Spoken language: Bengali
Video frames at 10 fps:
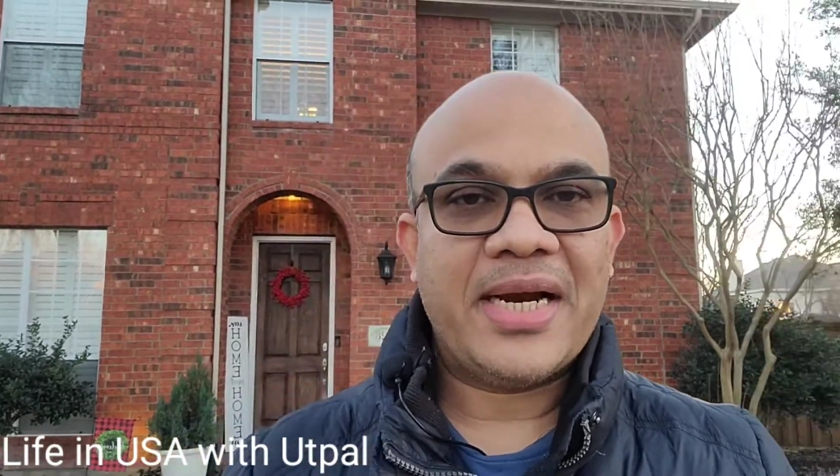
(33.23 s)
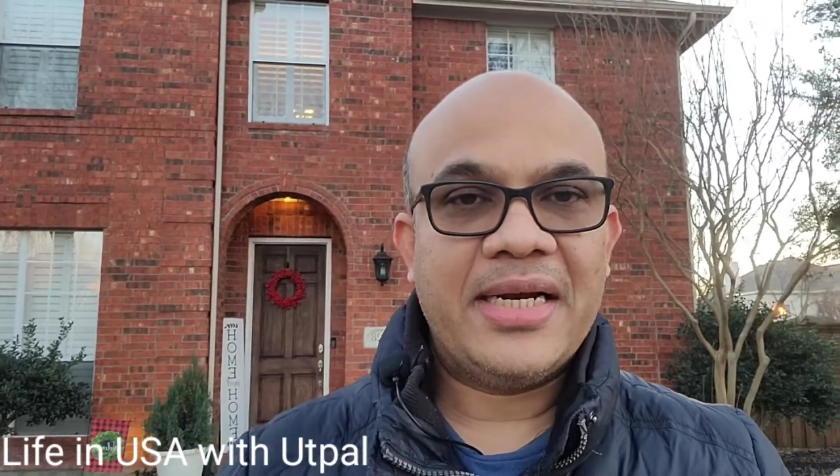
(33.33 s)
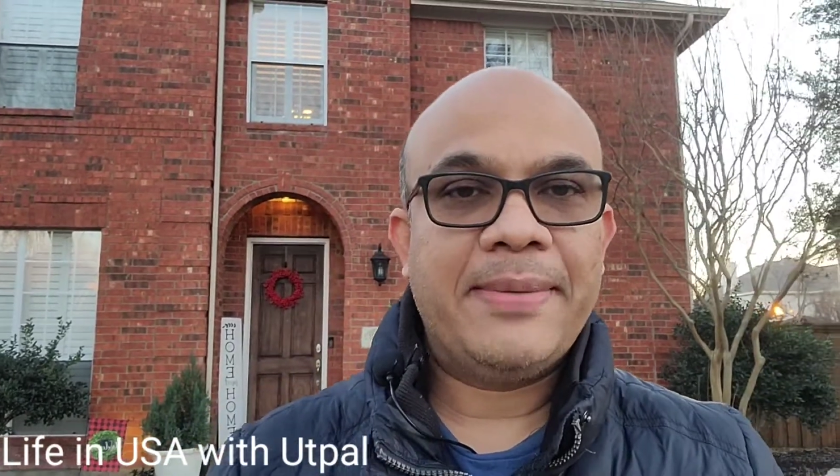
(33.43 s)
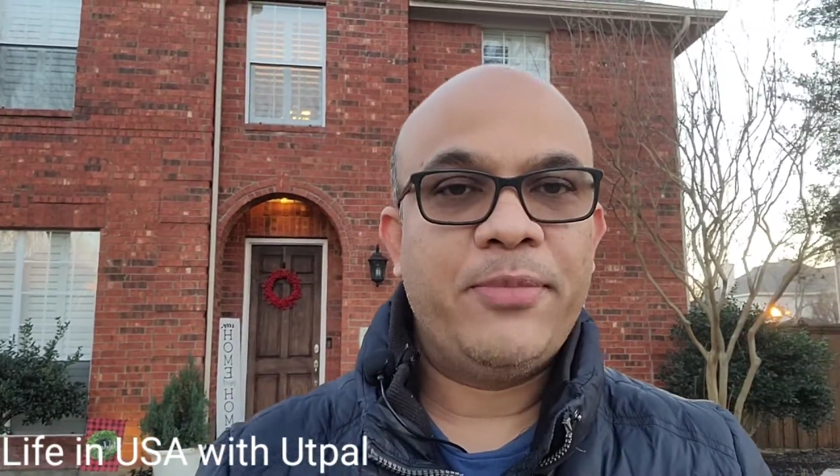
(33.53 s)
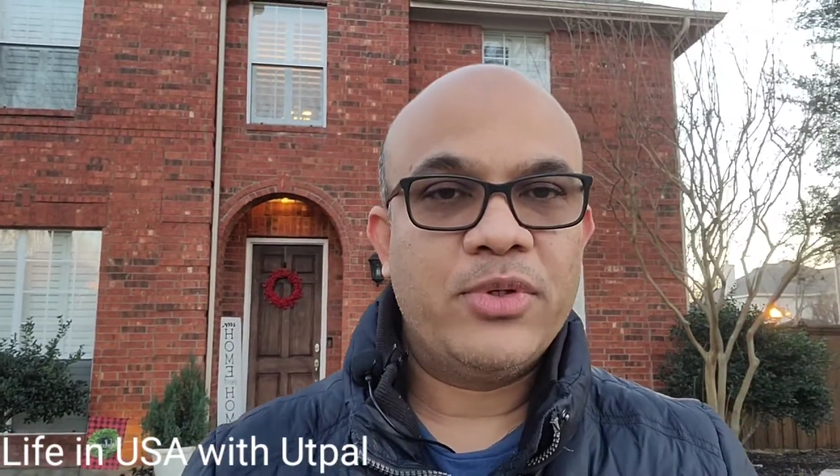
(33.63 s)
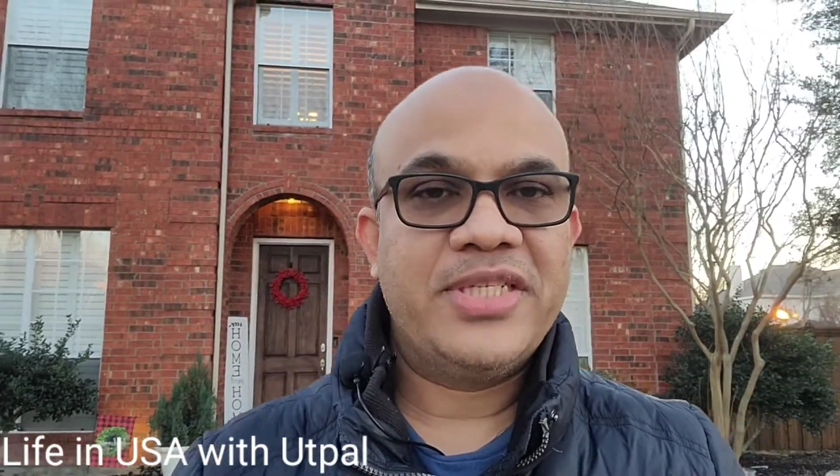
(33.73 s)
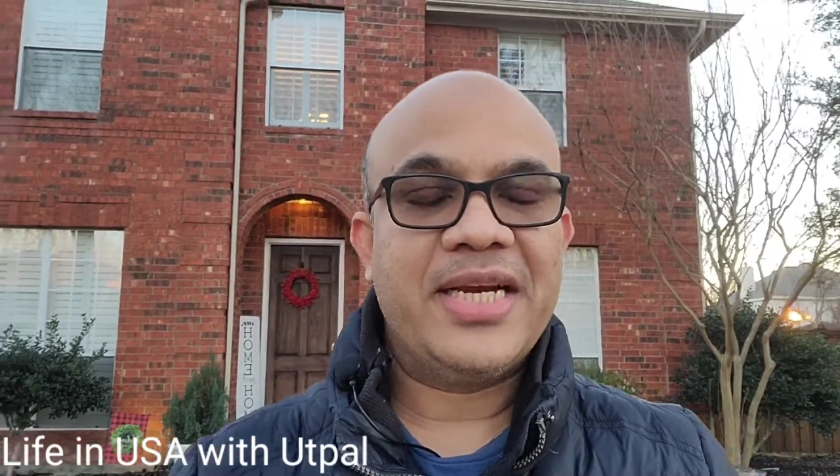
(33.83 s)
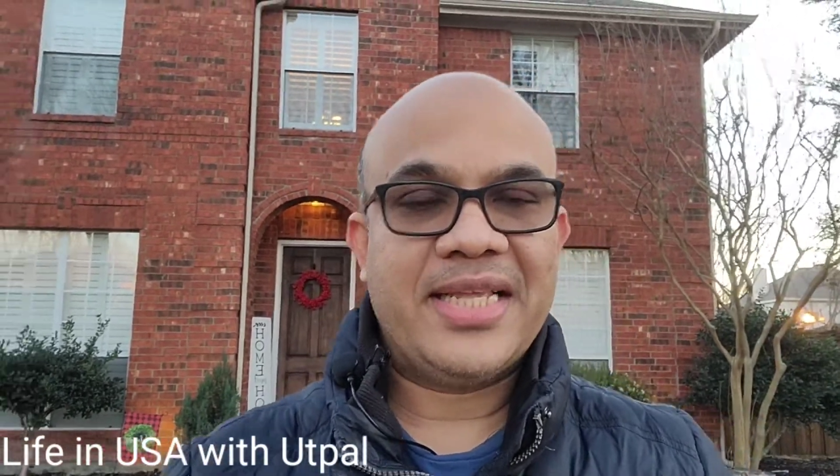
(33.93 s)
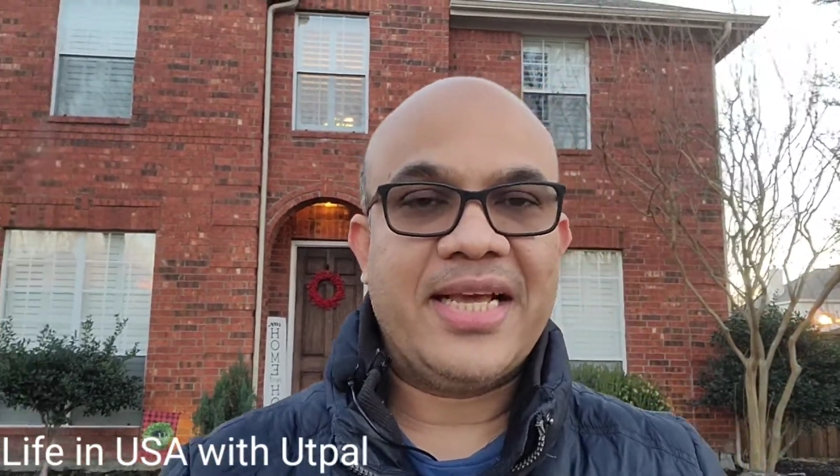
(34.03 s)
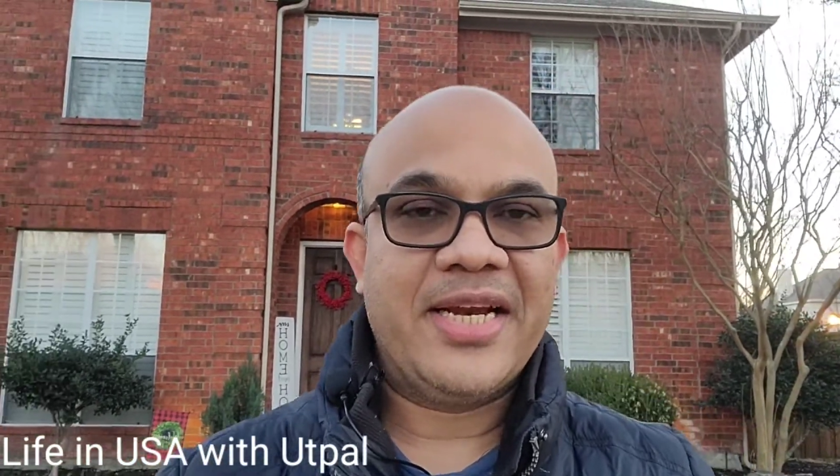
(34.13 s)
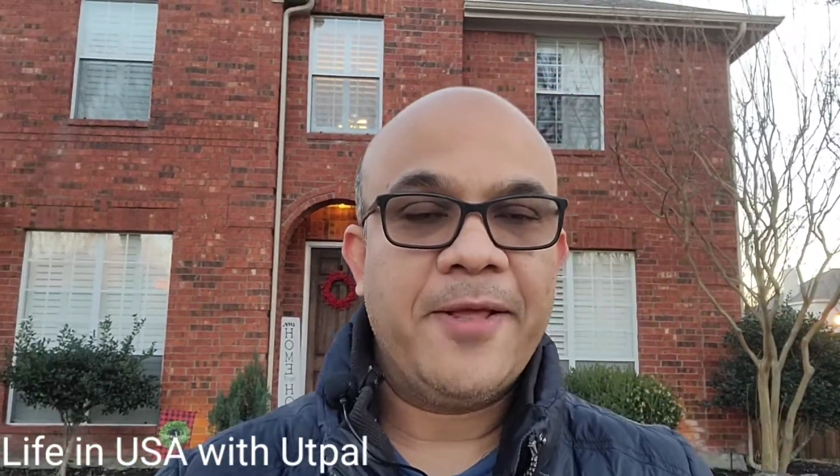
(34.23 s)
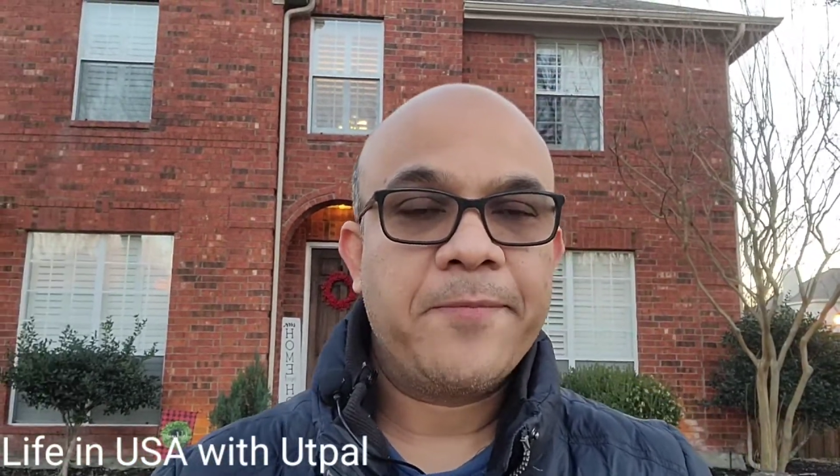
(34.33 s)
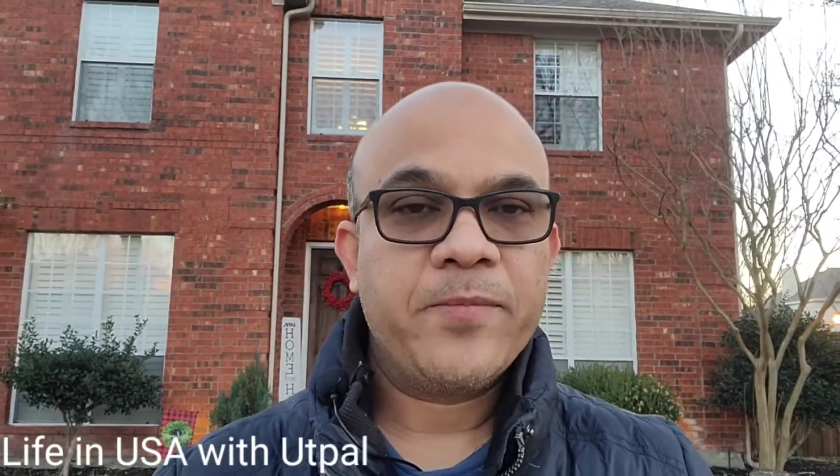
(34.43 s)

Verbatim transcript: ঠান্ডা পড়ছে আর কি এখানে